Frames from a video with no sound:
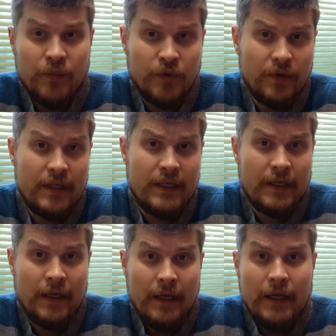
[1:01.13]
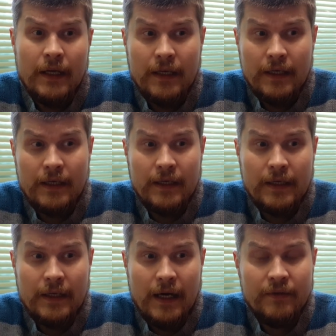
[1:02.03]
Многие
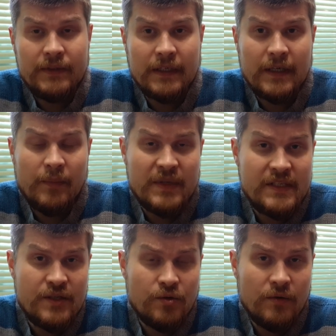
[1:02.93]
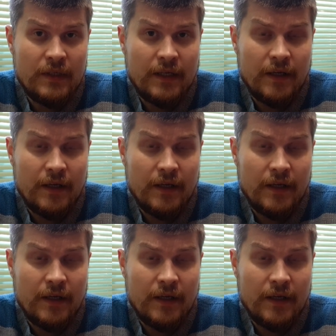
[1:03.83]
э, авторы оппозиционных